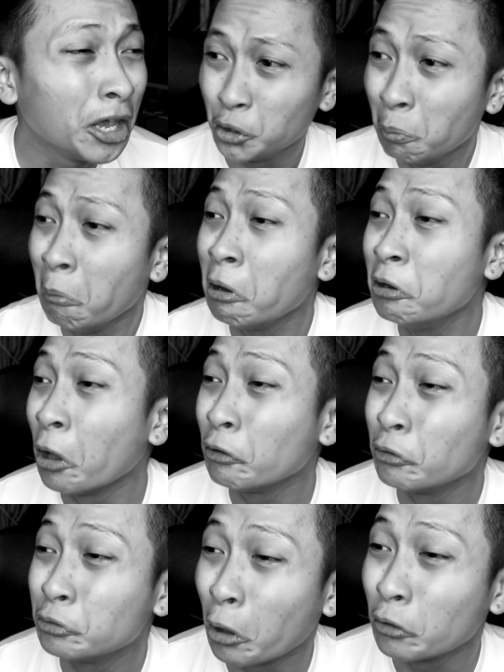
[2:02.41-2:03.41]
Yung mga
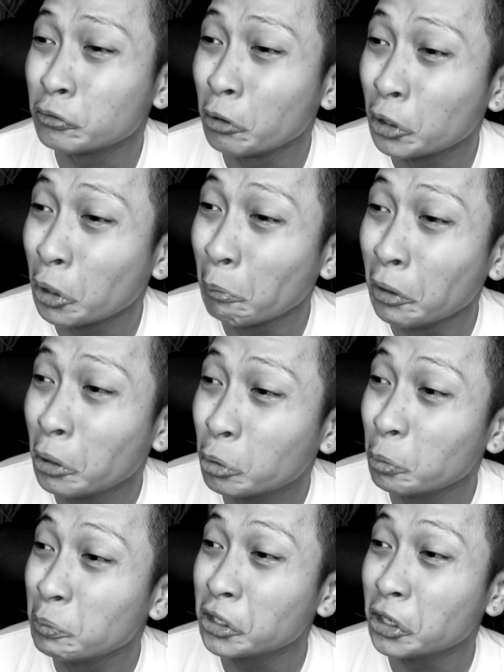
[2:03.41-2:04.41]
nasa taas lang naman ang
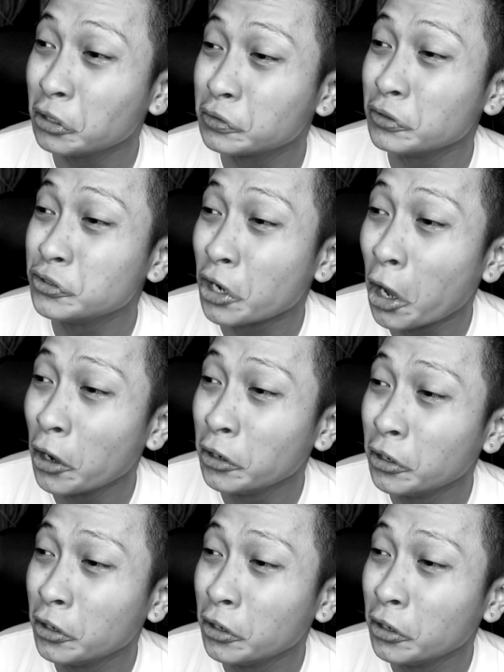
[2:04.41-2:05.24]
kumikita dyan.